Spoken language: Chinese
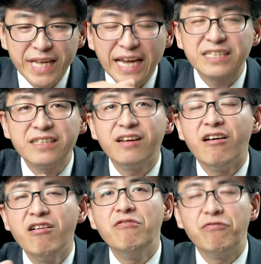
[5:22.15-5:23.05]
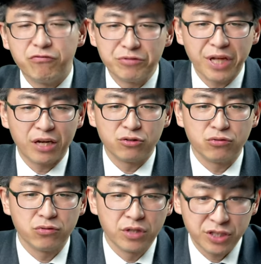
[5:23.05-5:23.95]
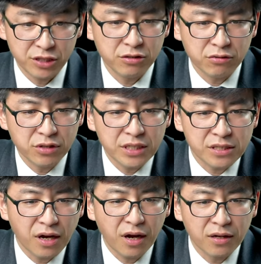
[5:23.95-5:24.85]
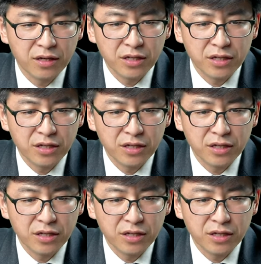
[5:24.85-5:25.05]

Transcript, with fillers: 在神的恩福当中行走的意思哈。